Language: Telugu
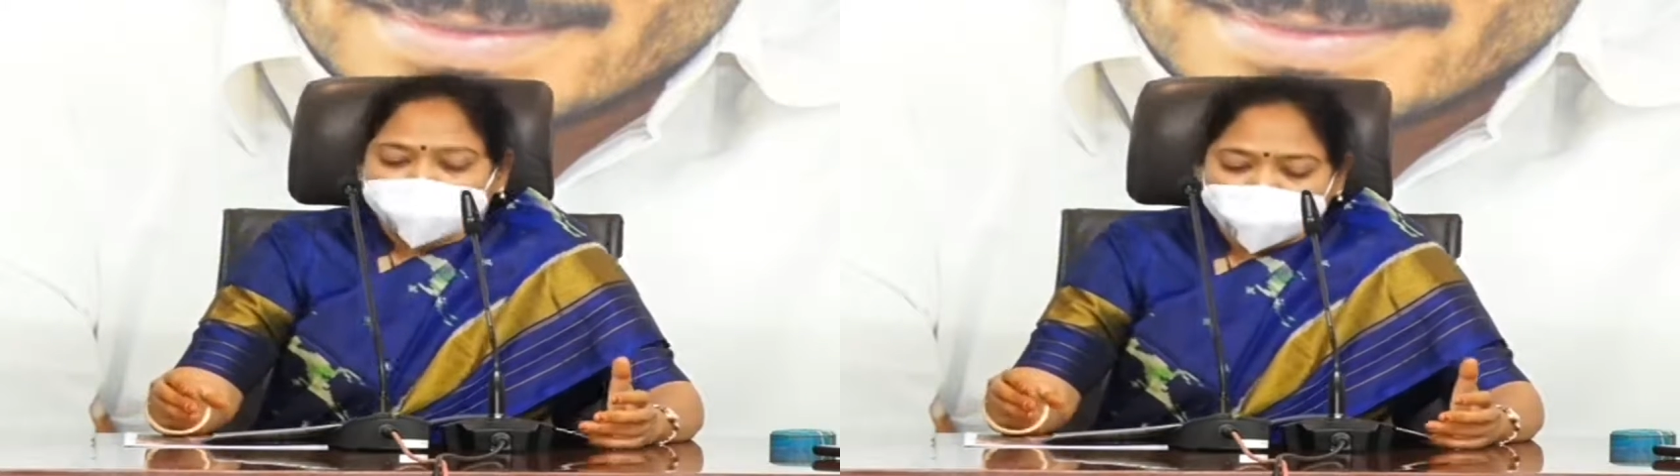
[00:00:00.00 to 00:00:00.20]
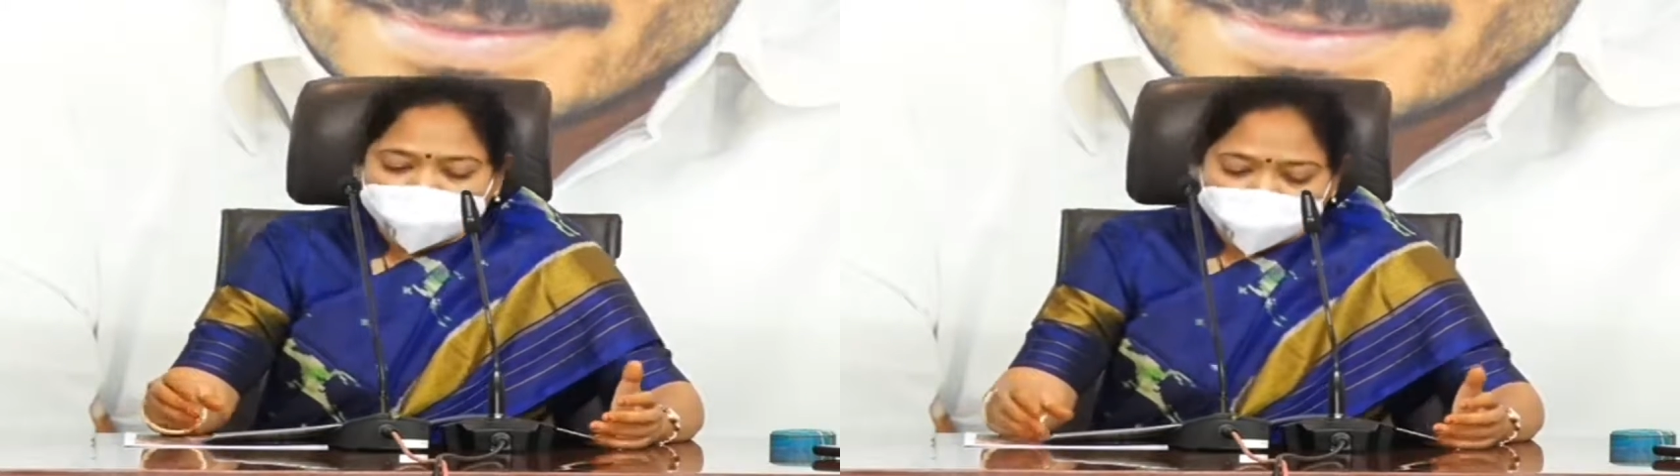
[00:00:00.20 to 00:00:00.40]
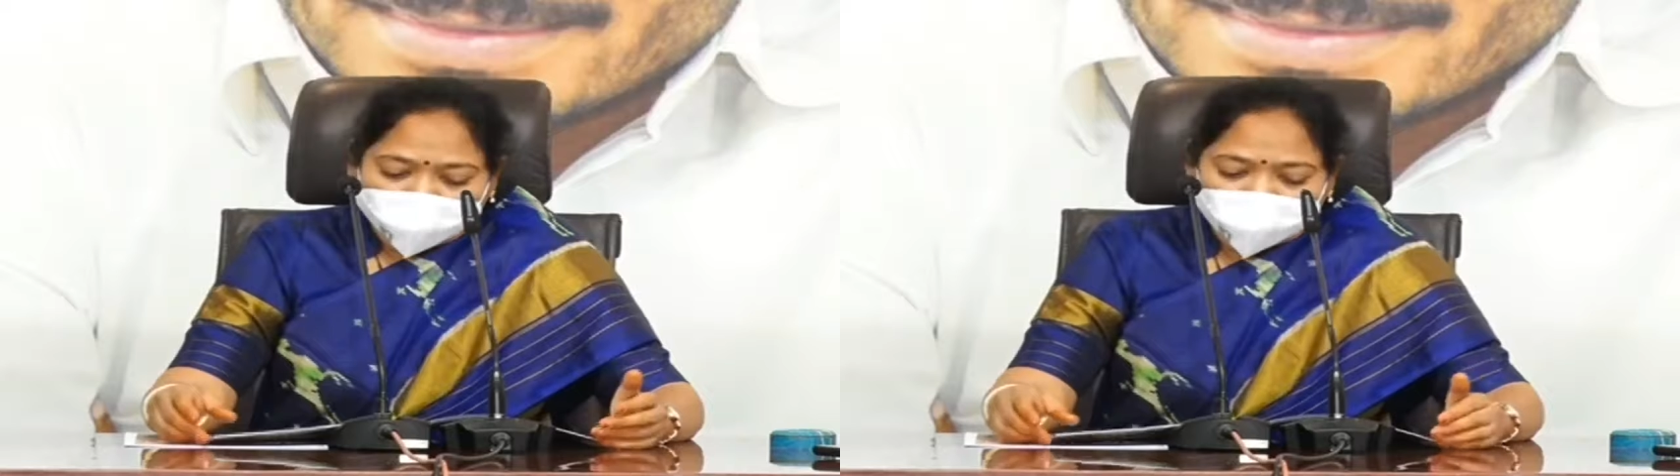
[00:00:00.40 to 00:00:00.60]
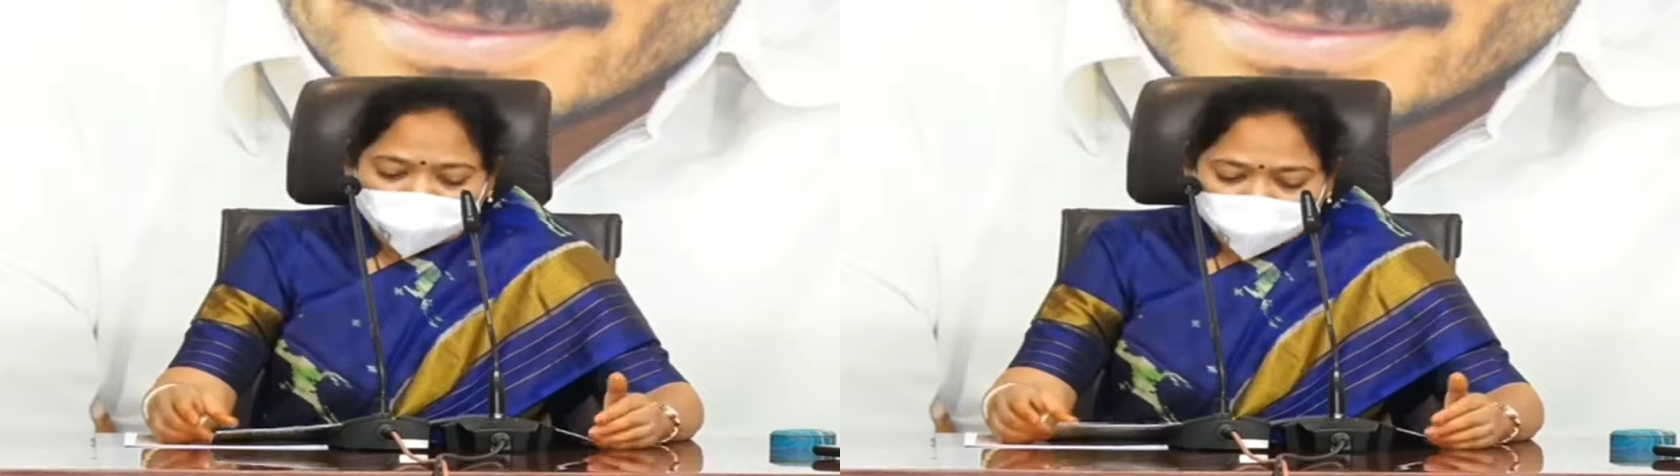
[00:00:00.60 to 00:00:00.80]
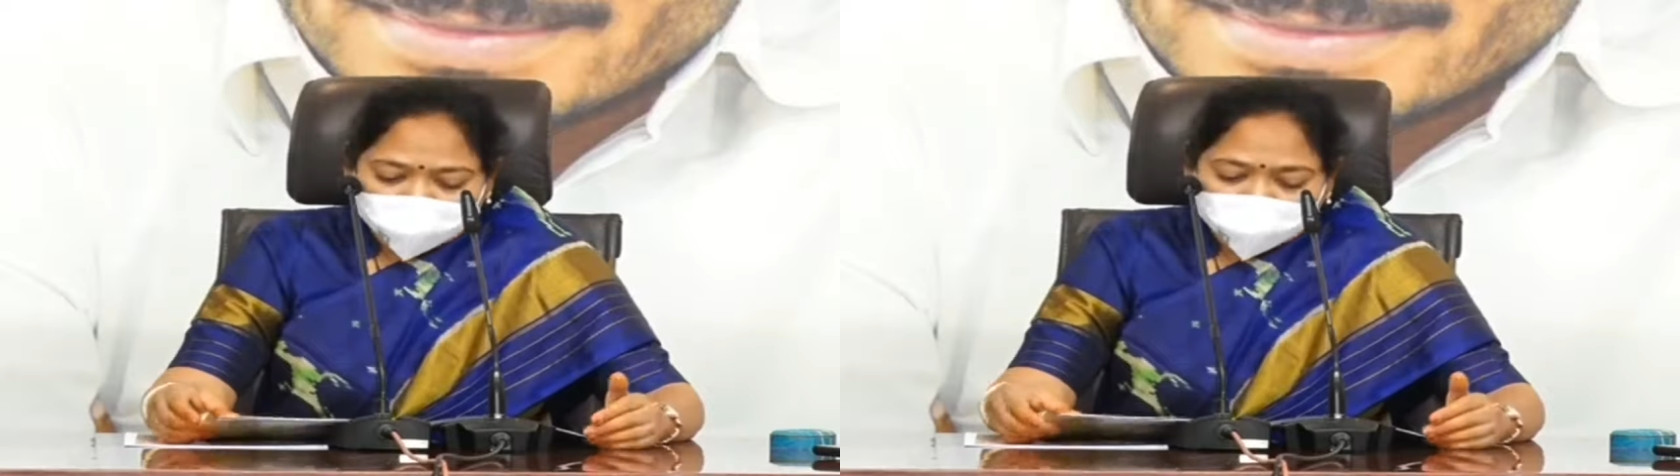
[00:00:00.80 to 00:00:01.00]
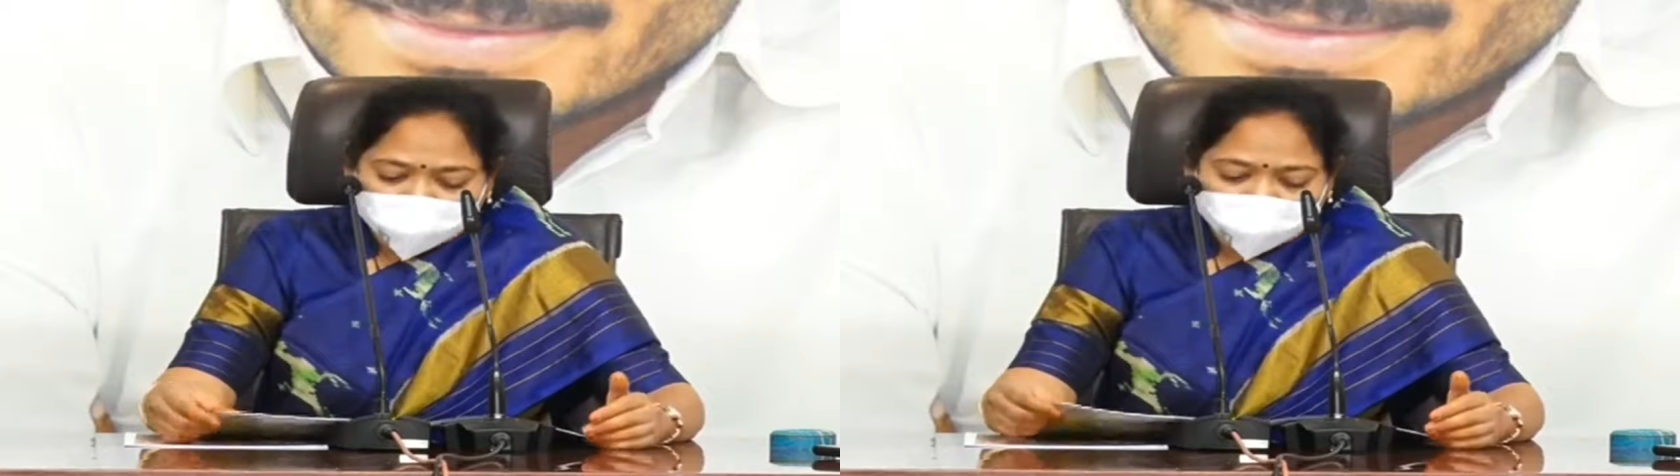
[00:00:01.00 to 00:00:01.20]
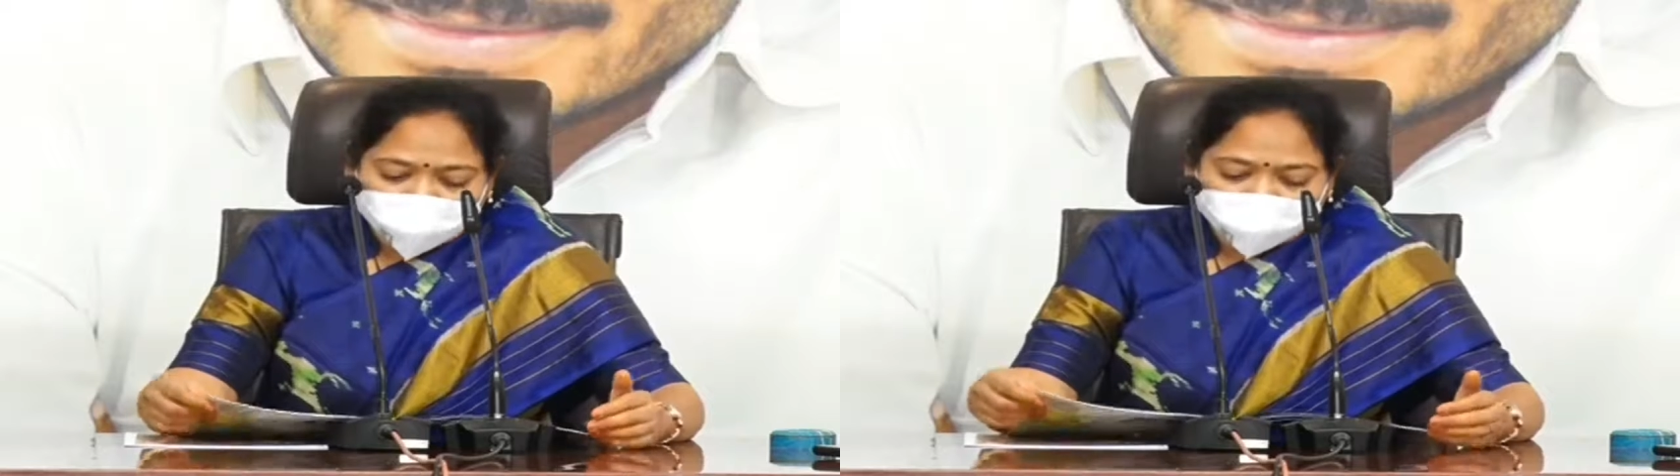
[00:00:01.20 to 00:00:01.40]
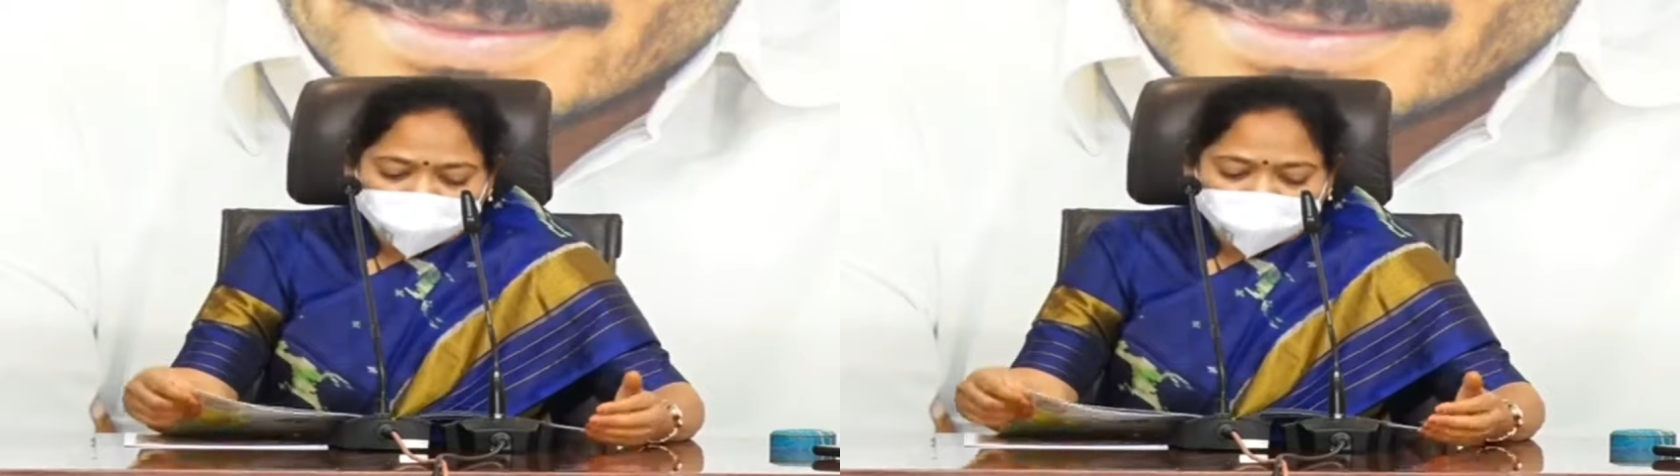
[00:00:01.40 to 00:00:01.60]
మనందరికీ
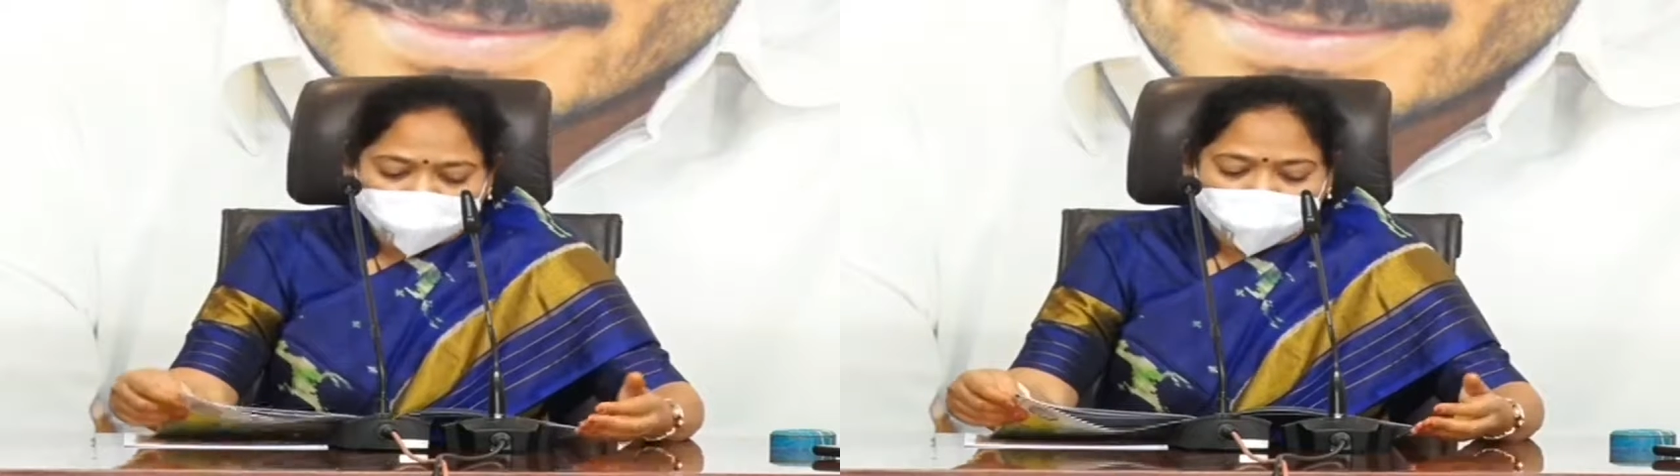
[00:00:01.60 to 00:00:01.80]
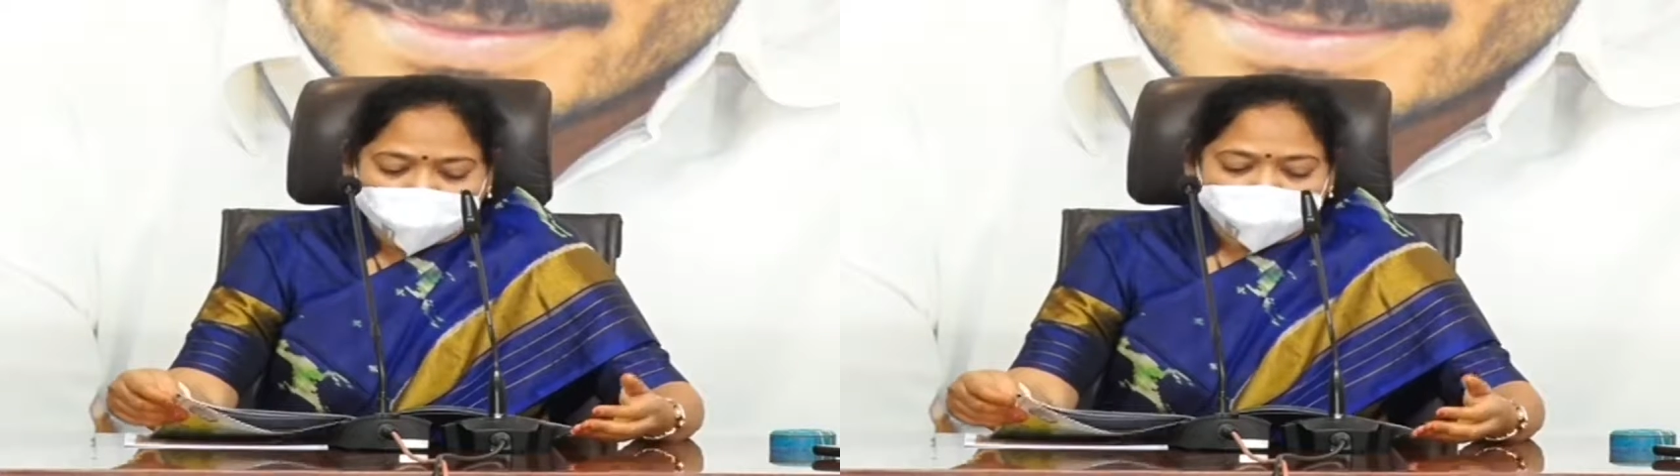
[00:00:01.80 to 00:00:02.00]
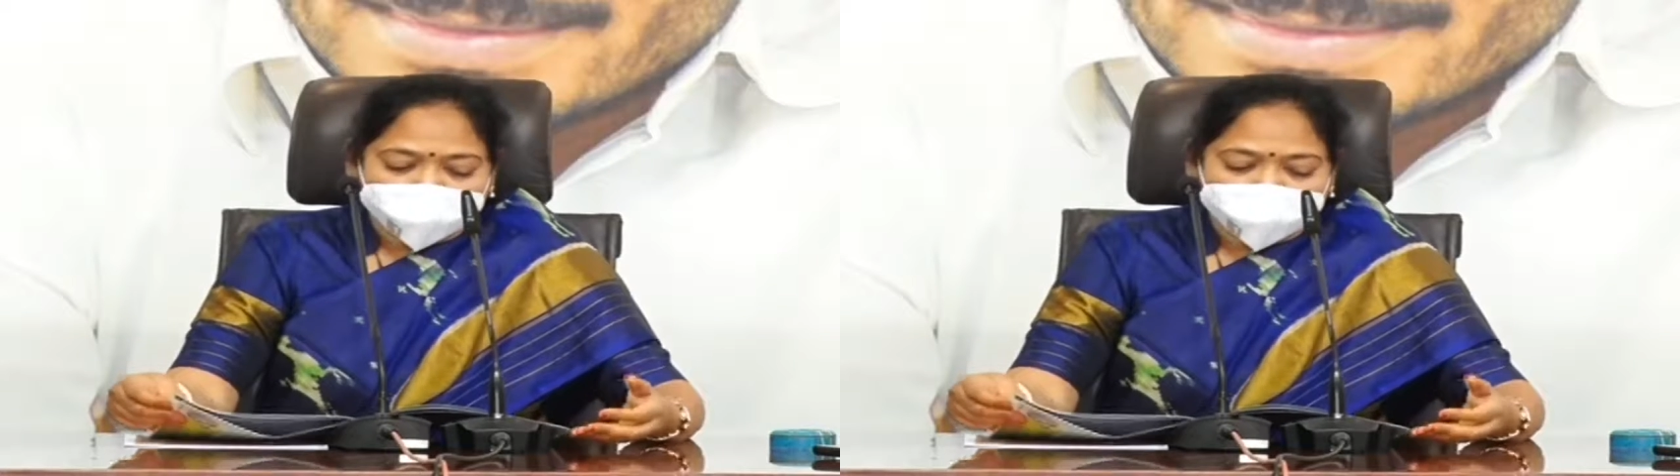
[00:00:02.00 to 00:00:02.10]
తెలిసినటువంటి విషయమే